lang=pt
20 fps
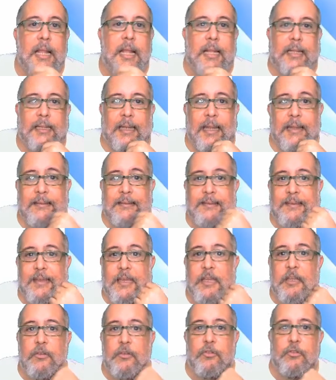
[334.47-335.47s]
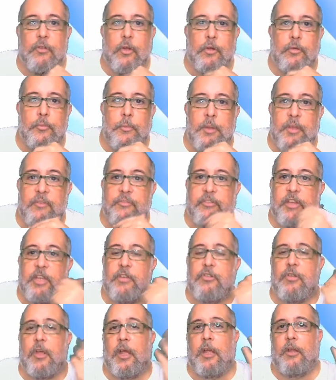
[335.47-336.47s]
Let's Sing
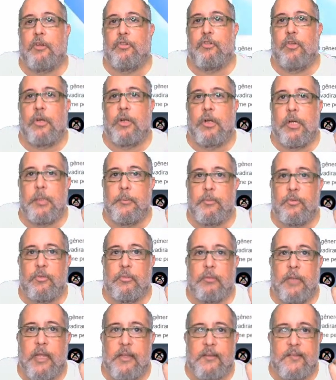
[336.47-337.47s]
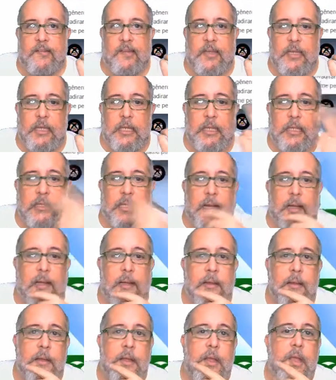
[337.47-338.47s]
2020, ah, é, jogamos o Let's Sing,
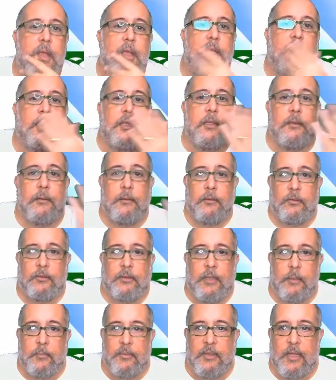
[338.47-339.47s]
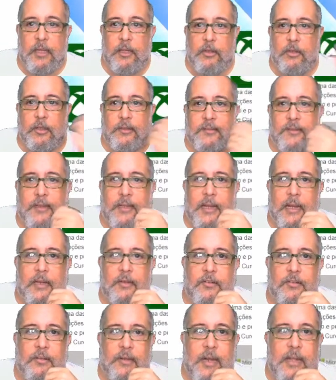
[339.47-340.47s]
tá? E temos aí a nossa
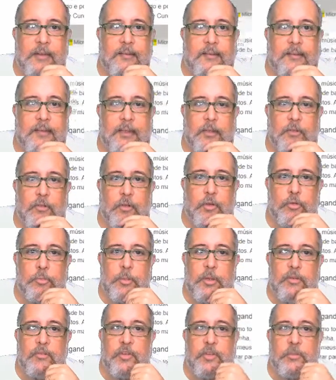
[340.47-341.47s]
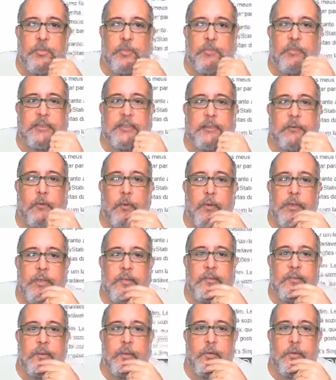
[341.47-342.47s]
análise de Let's Sing 2020 para você
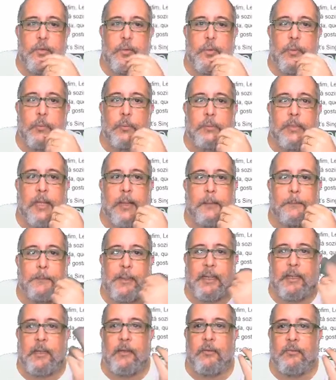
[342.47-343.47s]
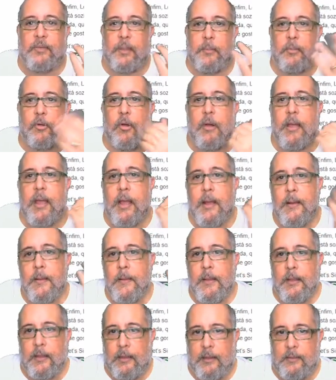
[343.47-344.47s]
conhecer o jogo, tá? Para quem não sabe qual é,
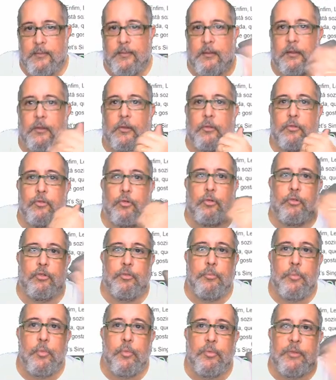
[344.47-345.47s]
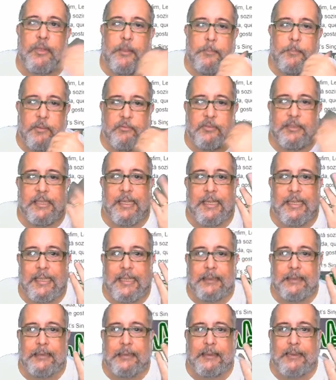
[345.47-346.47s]
Let's Sing é um jogo de música para você
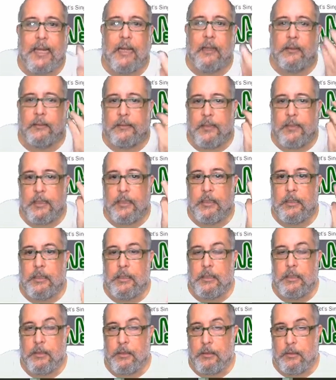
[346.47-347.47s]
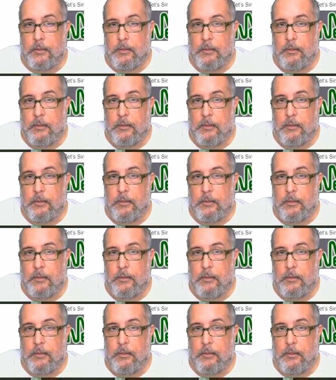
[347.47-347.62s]
cantar. Tem